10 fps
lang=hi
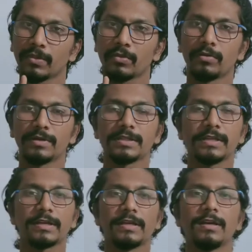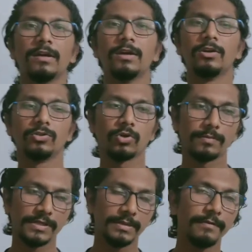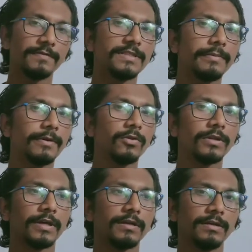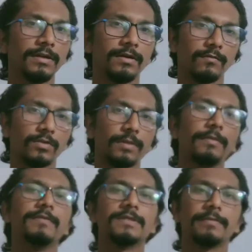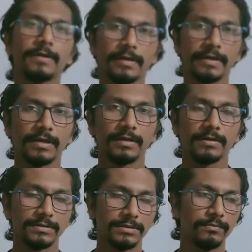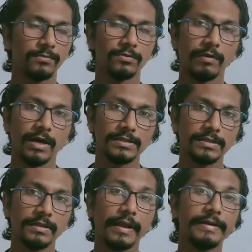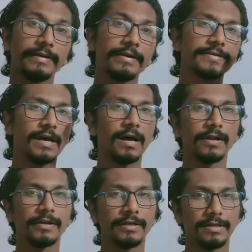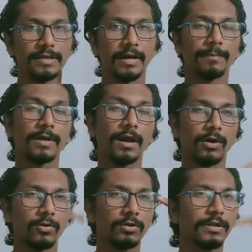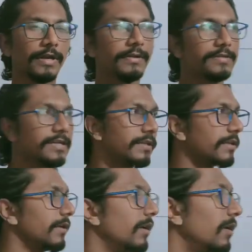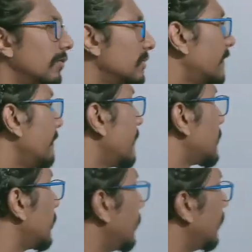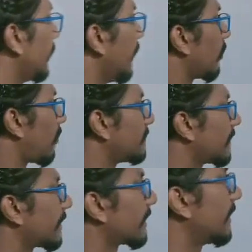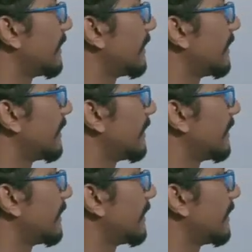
तो हमेशा याद रखिए जो ऑब्जेक्ट हमें विजिबल होता है वो तभी विजिबल रहेगा जब वहाँ से लाइट रेस आ रही है आपकी आंखों तक लाइट रेस आ रही है तो सेम वैसे ही एक ऑब्जेक्ट रखा है